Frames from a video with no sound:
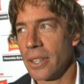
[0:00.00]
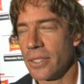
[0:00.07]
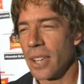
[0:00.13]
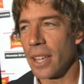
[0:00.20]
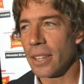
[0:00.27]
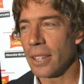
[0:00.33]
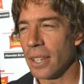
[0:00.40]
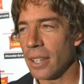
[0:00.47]

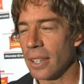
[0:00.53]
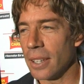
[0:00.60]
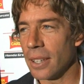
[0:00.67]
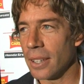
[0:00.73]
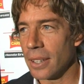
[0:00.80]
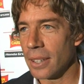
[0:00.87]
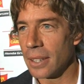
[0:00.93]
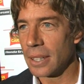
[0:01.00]

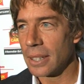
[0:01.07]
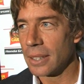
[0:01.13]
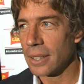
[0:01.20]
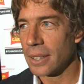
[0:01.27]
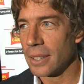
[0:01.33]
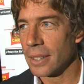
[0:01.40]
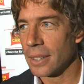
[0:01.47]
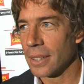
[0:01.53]
Senti,
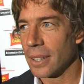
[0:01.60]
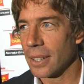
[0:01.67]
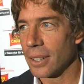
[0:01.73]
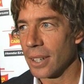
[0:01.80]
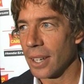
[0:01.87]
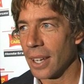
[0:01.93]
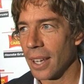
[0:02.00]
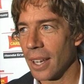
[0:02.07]

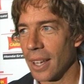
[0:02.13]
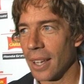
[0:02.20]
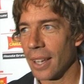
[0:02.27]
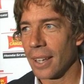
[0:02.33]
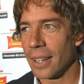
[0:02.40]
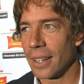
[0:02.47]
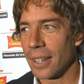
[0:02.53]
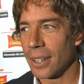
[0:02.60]

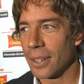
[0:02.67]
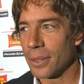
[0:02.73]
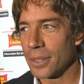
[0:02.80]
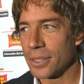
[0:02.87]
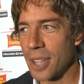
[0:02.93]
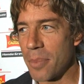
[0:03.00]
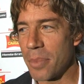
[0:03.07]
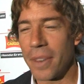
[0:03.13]
eh,
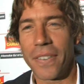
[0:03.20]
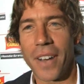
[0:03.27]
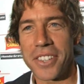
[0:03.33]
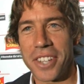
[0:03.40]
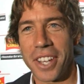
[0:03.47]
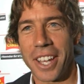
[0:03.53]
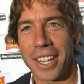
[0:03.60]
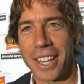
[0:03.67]
sempre
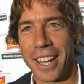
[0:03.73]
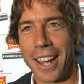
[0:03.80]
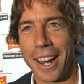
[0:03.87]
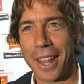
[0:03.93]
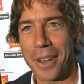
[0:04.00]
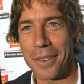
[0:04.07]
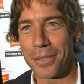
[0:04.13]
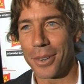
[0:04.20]
facile
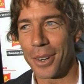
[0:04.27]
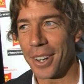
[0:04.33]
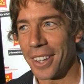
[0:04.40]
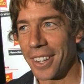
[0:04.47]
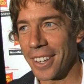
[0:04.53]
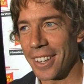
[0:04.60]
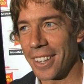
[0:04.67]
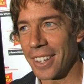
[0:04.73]
criticare da
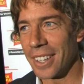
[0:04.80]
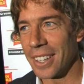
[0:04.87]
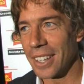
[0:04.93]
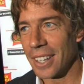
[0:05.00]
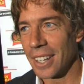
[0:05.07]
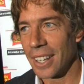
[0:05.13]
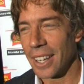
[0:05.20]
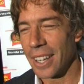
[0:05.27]
fuori,
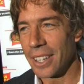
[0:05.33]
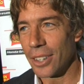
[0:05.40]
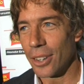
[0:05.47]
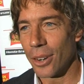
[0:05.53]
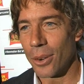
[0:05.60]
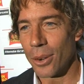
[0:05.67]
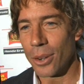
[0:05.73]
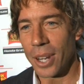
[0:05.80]

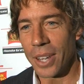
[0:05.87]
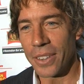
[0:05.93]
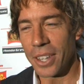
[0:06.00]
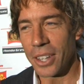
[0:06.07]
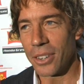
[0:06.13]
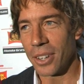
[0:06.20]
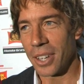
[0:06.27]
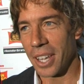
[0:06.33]
io quello che
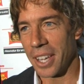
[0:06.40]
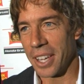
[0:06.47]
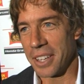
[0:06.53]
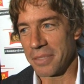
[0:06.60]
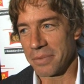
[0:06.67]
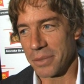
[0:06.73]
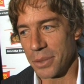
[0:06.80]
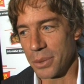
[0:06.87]
dico è che
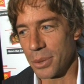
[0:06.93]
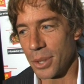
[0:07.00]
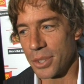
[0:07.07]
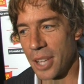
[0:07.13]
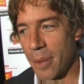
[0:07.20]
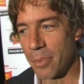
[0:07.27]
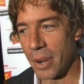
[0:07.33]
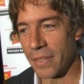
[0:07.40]
uno
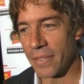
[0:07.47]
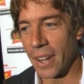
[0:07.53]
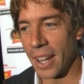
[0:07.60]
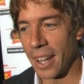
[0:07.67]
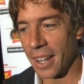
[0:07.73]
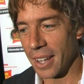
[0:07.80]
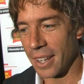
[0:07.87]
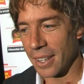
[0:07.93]
sempre
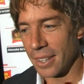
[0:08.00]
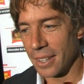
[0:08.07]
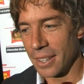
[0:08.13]
fa